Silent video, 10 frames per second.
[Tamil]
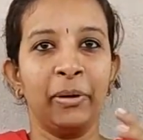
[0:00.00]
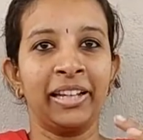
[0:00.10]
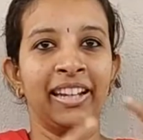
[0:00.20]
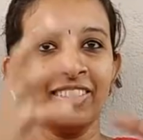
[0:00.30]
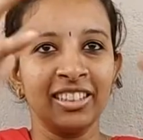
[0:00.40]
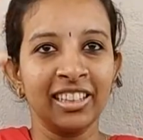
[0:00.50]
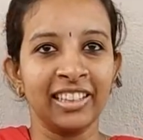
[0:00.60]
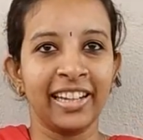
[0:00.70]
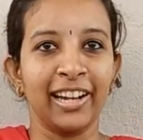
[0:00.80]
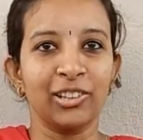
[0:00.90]
பெட்டியை வந்து
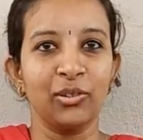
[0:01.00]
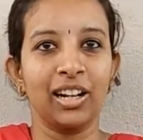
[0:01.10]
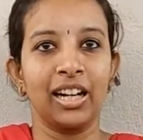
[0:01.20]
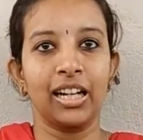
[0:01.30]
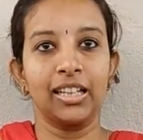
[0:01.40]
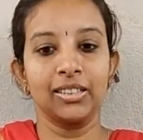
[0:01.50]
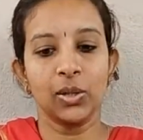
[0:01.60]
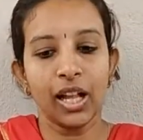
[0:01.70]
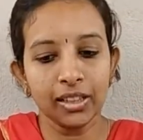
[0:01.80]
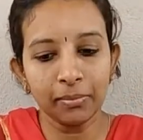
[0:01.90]
கிணத்துக்குள்ள கட்டுறது
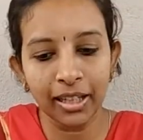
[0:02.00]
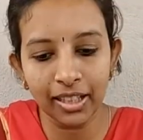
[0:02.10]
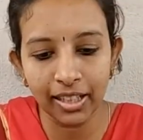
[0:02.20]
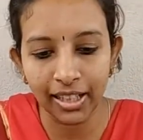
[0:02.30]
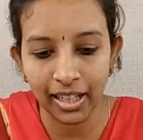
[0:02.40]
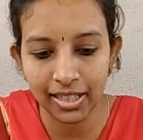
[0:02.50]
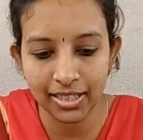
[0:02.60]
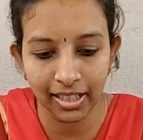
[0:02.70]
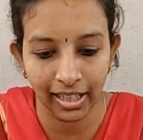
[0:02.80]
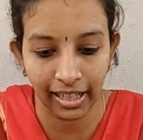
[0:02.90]
சோ அந்த மாதிரி தான் நீங்க
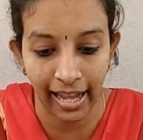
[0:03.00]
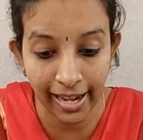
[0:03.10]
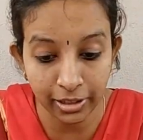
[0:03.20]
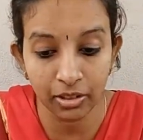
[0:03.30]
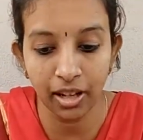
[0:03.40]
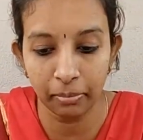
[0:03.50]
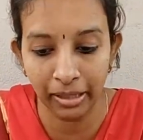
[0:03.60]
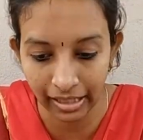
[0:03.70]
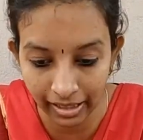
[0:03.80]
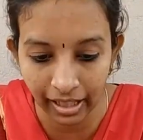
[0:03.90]
நினைச்சிட்டு இருக்கீங்க ஆக்சுவலா
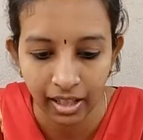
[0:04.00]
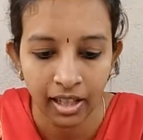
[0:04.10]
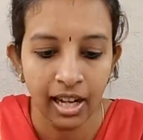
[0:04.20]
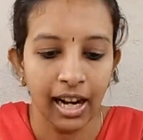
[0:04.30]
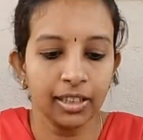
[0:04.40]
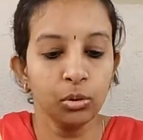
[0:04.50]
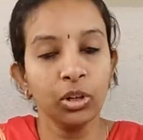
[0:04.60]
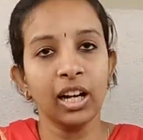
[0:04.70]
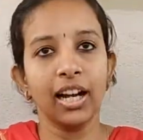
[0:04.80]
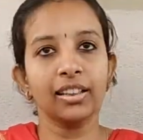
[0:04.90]
அப்படி இல்ல அது
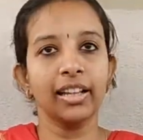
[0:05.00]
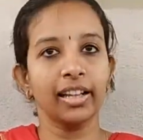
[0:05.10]
ஒரு காலத்துல